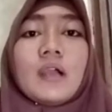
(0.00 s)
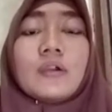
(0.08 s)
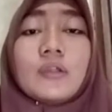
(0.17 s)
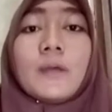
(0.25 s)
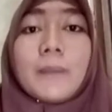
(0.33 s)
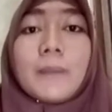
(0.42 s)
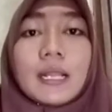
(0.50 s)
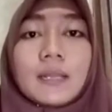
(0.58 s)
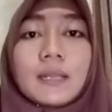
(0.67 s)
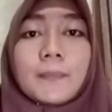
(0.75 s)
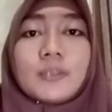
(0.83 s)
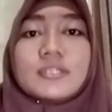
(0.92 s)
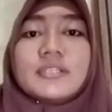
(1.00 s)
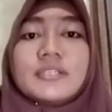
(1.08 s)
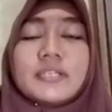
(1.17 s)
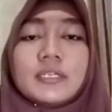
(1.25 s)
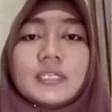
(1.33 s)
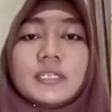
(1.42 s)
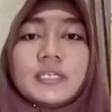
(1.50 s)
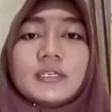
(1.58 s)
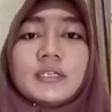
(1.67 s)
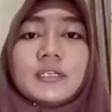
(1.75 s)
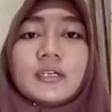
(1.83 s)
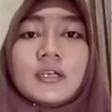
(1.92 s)
global positioning
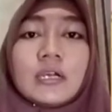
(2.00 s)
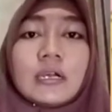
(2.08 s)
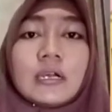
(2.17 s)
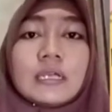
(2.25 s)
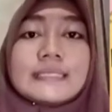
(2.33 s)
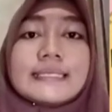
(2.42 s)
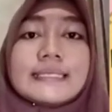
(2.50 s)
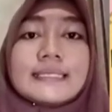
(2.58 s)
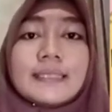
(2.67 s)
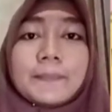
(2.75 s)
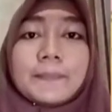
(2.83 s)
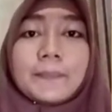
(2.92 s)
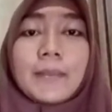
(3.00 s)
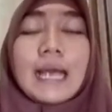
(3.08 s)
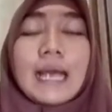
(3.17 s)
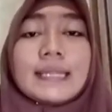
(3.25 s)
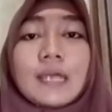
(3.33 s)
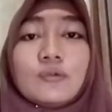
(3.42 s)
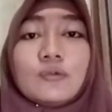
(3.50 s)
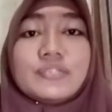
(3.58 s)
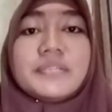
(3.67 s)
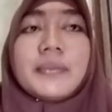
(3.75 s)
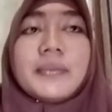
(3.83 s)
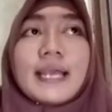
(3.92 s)
sistem atau
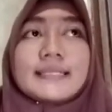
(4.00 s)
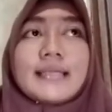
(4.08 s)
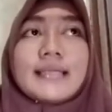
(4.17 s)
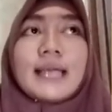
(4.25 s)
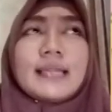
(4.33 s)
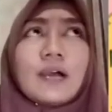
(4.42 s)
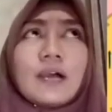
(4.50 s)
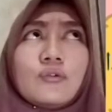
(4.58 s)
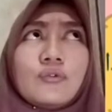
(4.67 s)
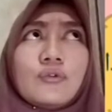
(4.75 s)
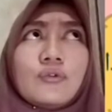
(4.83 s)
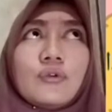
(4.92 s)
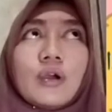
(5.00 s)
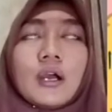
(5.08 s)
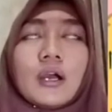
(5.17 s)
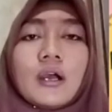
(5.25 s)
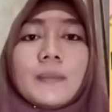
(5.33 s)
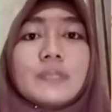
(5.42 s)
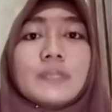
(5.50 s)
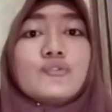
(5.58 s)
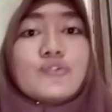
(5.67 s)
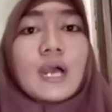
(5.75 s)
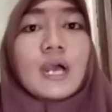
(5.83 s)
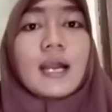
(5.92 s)
GPS atau
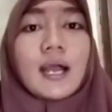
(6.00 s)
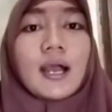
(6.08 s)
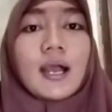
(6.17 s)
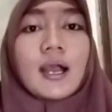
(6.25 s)
petunjuk arah.